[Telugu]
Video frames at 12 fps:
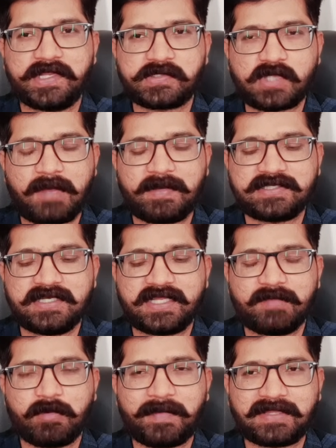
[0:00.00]
ఉండే శోభా
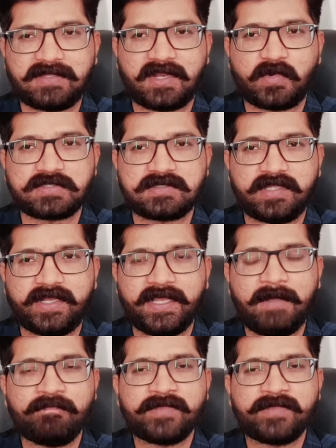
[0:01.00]
శెట్టికి ఇప్పుడు పద్నాలుగు వస్తుందంటే